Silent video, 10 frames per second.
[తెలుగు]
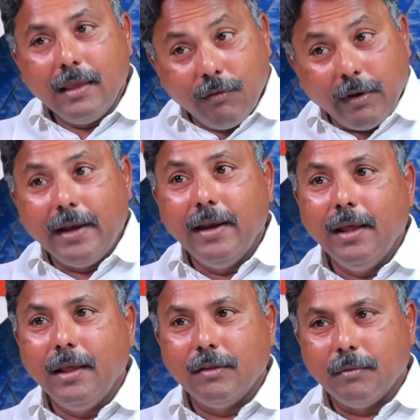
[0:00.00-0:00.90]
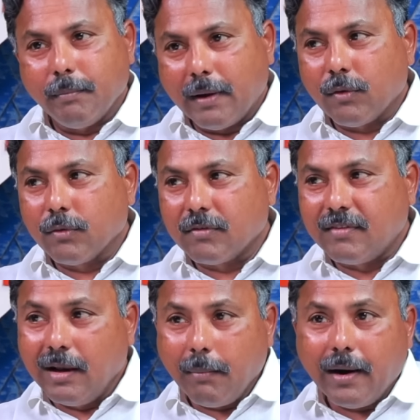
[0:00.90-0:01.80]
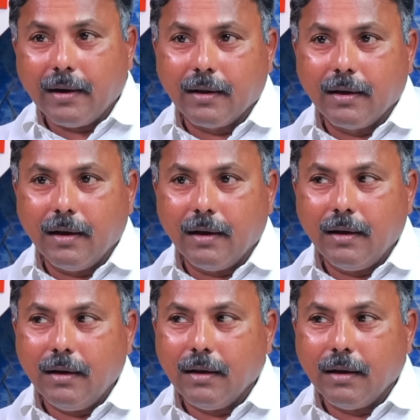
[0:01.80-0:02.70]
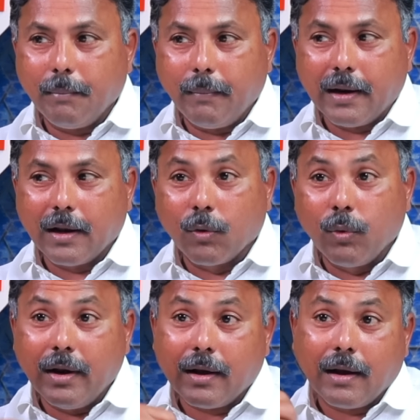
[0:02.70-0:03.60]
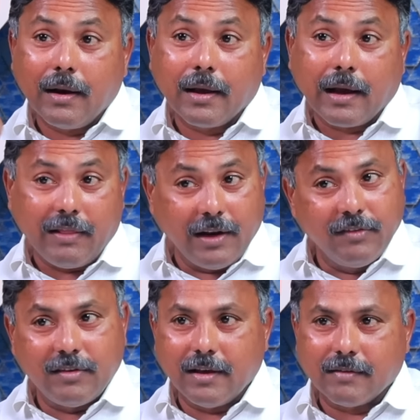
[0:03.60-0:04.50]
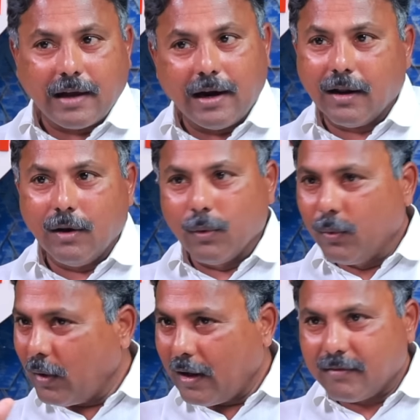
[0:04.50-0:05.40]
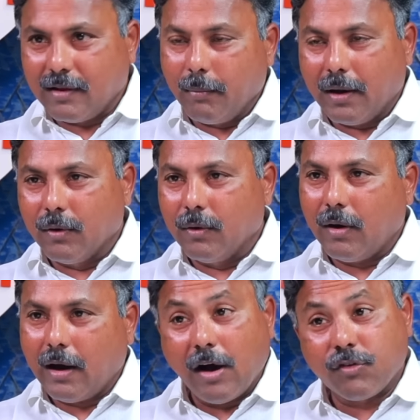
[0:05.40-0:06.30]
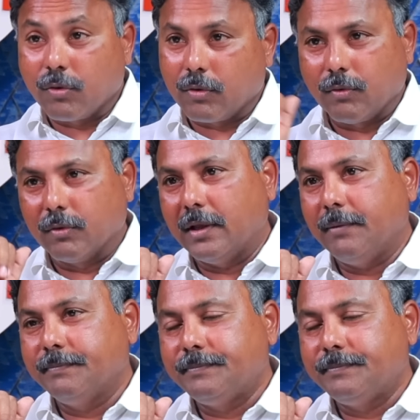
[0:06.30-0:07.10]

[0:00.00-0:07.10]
ఇవన్నీ మనం సినిమాటిక్గా మన గుండెక్కని కదిలించే సంఘటనలు ఆ సినిమాలో ఆవిష్కృతం అవుతాయి